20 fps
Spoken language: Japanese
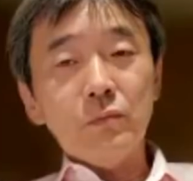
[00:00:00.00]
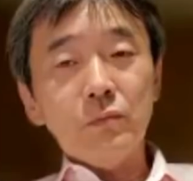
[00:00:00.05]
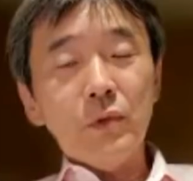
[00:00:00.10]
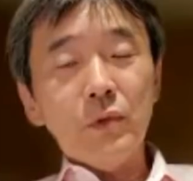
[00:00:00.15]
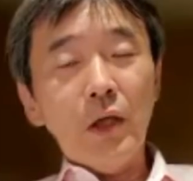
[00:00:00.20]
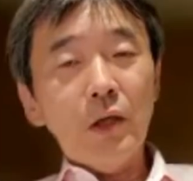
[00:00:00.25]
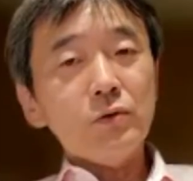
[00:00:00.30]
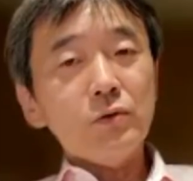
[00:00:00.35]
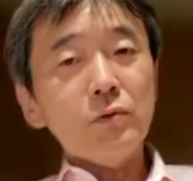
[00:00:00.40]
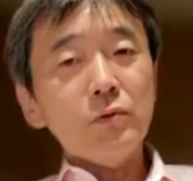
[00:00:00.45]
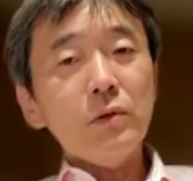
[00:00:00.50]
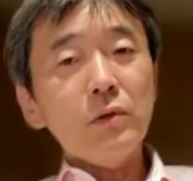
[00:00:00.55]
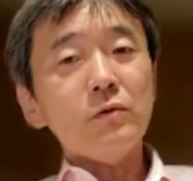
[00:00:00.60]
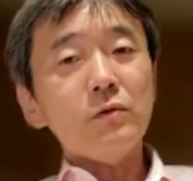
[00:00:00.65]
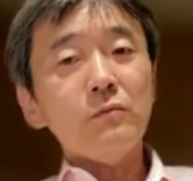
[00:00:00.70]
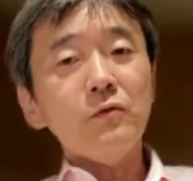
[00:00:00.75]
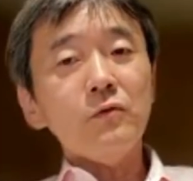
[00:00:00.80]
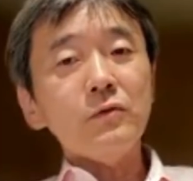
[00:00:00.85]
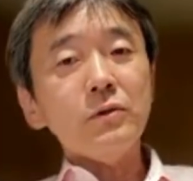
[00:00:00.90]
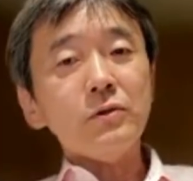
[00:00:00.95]
いや、そうだ
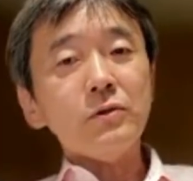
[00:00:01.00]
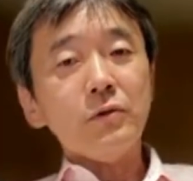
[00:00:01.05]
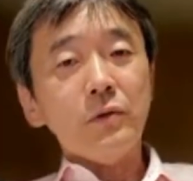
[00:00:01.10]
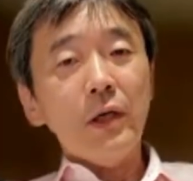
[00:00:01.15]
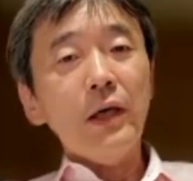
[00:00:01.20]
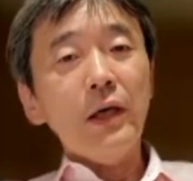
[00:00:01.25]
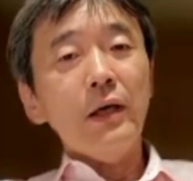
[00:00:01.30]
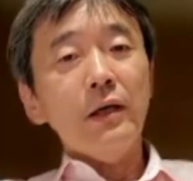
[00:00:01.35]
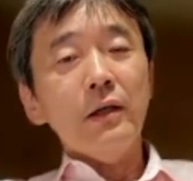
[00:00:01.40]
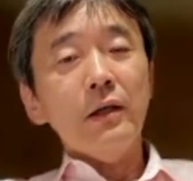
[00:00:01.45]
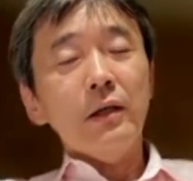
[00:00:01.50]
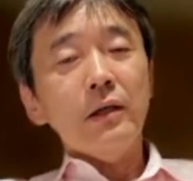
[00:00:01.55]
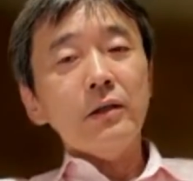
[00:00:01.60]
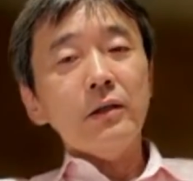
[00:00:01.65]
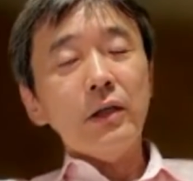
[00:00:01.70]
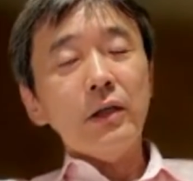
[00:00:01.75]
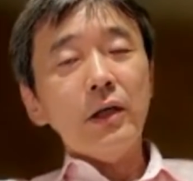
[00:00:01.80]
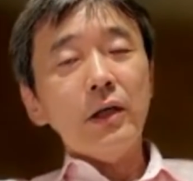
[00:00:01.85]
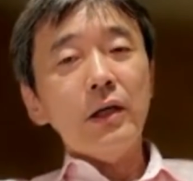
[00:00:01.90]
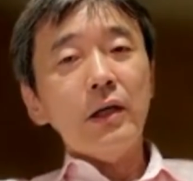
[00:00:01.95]
と思うんですよね。
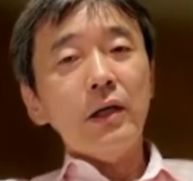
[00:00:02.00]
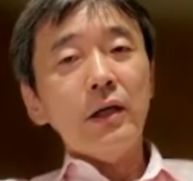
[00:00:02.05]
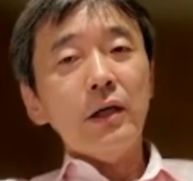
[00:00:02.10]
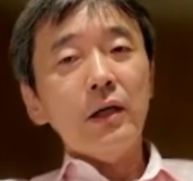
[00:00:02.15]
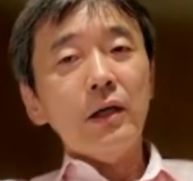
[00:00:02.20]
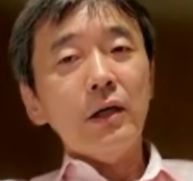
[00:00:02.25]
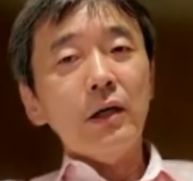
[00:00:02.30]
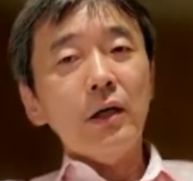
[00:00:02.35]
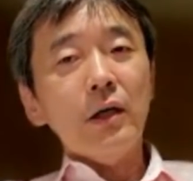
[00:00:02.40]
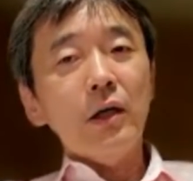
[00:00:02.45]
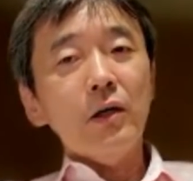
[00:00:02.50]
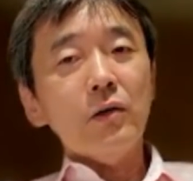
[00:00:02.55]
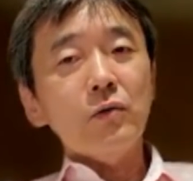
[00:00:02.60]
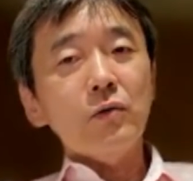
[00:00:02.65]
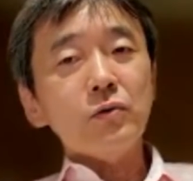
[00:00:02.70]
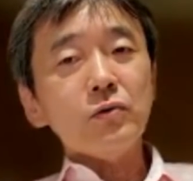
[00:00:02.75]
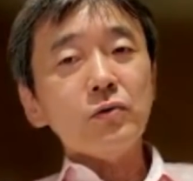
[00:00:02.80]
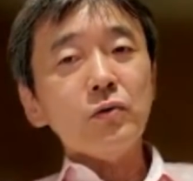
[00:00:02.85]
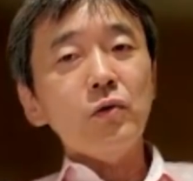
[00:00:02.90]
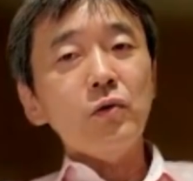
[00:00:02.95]
で、うん、あ
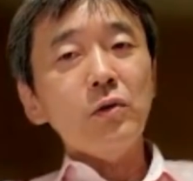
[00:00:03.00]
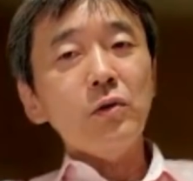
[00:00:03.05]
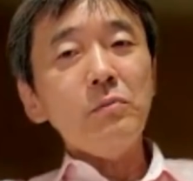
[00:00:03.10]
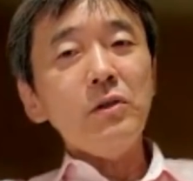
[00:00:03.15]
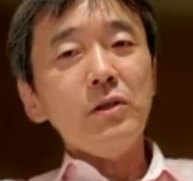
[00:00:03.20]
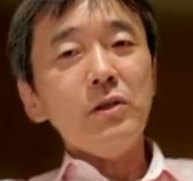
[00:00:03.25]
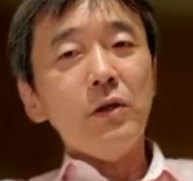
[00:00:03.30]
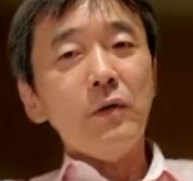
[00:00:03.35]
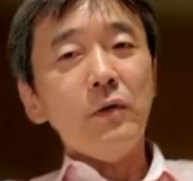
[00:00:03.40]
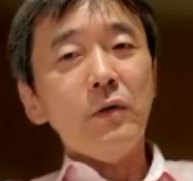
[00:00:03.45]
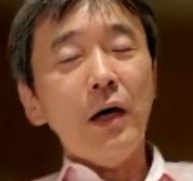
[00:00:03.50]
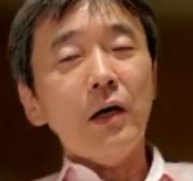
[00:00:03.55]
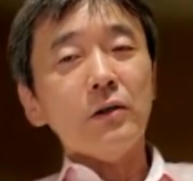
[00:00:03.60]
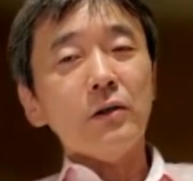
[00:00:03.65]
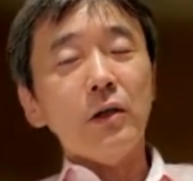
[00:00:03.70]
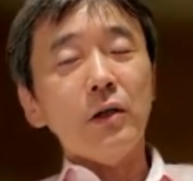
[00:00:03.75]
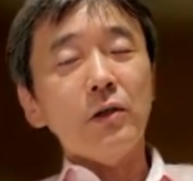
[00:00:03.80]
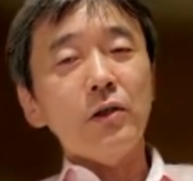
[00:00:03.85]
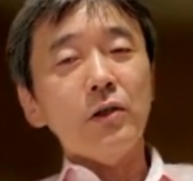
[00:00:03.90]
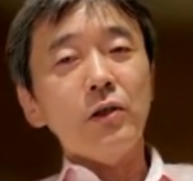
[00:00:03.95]
の、その意味では、
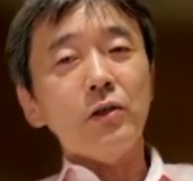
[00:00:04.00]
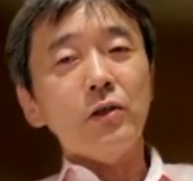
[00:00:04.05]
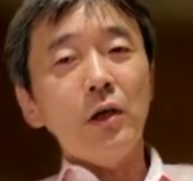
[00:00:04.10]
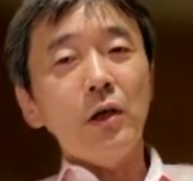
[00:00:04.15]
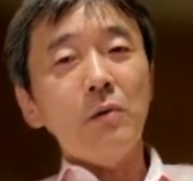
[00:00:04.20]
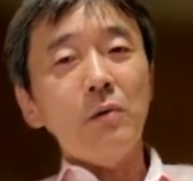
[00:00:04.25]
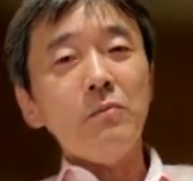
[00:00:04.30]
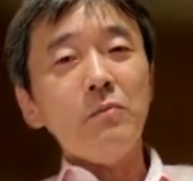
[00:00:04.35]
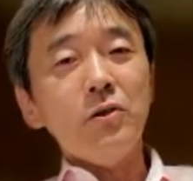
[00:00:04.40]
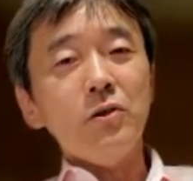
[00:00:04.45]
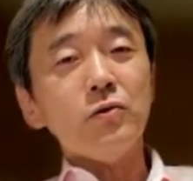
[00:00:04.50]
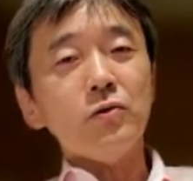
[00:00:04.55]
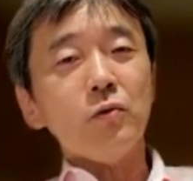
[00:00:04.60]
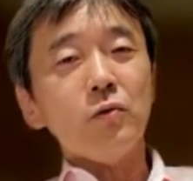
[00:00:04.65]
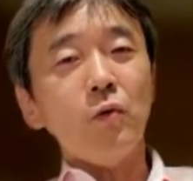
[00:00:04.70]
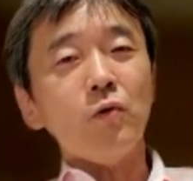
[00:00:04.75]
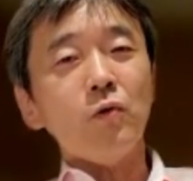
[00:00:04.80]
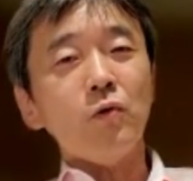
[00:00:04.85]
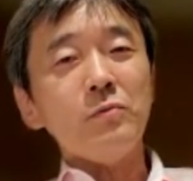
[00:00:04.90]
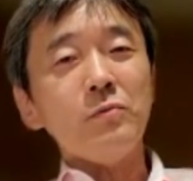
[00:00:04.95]
立憲民主
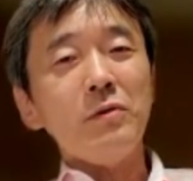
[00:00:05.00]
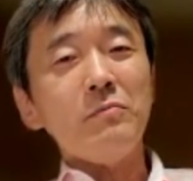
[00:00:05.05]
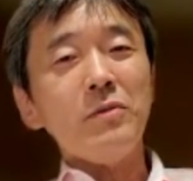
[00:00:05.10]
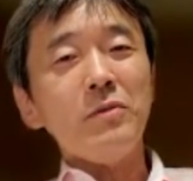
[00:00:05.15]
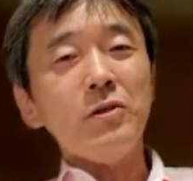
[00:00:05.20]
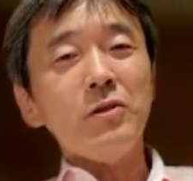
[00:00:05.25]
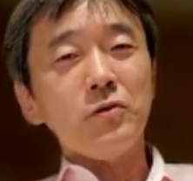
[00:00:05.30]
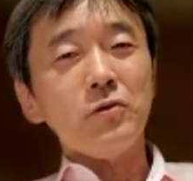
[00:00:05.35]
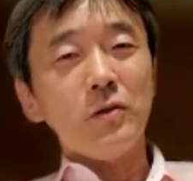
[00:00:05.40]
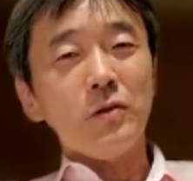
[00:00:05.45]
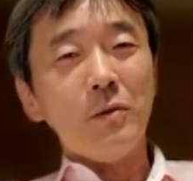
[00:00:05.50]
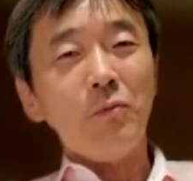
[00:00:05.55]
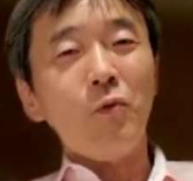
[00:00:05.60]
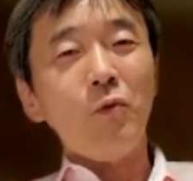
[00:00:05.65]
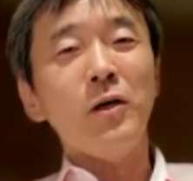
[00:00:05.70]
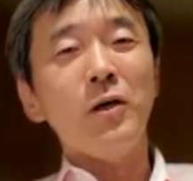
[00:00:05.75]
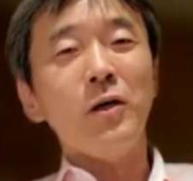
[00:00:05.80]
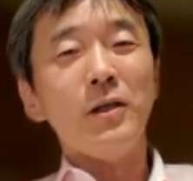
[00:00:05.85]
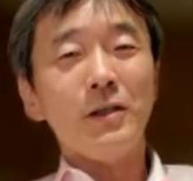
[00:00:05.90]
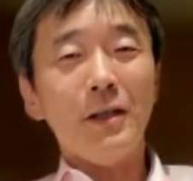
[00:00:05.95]
と国民民主で
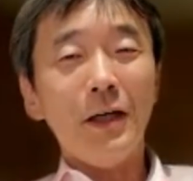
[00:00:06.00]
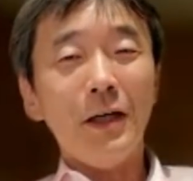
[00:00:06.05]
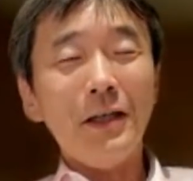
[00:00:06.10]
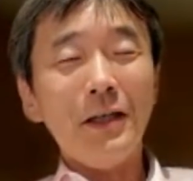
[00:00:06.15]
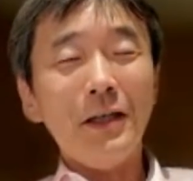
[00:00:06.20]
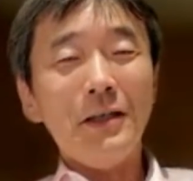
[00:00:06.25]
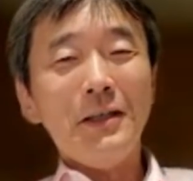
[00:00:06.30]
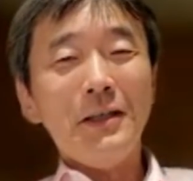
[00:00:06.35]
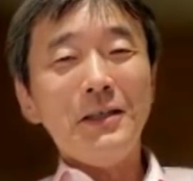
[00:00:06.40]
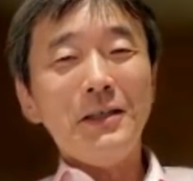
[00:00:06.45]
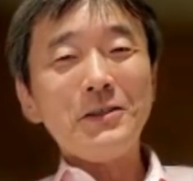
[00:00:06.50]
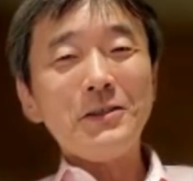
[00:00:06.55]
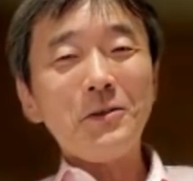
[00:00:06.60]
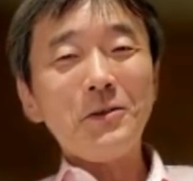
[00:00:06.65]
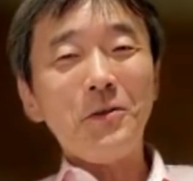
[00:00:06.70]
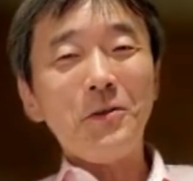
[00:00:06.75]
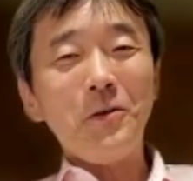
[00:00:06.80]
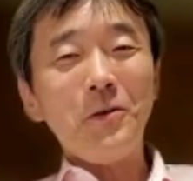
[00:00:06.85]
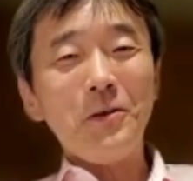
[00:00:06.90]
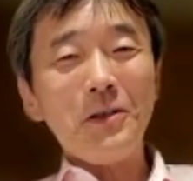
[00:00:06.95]
もう一回、
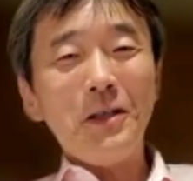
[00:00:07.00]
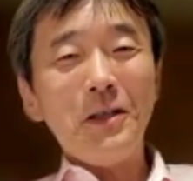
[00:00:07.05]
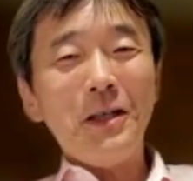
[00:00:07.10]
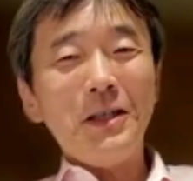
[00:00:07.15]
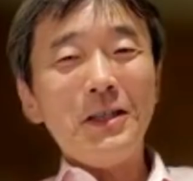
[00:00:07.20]
その、